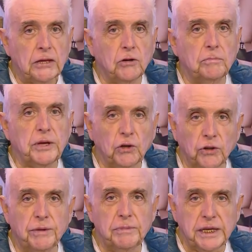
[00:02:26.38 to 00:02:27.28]
con
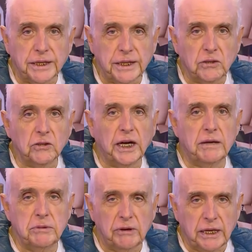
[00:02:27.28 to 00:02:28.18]
viejos de mierda, con
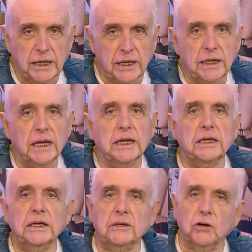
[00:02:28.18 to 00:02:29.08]
Jaime Badel,
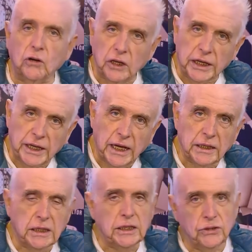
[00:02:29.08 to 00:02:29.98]
Coco
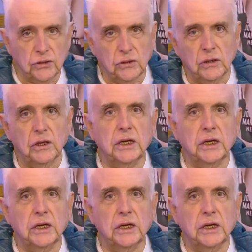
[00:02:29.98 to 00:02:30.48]
Legrand y yo.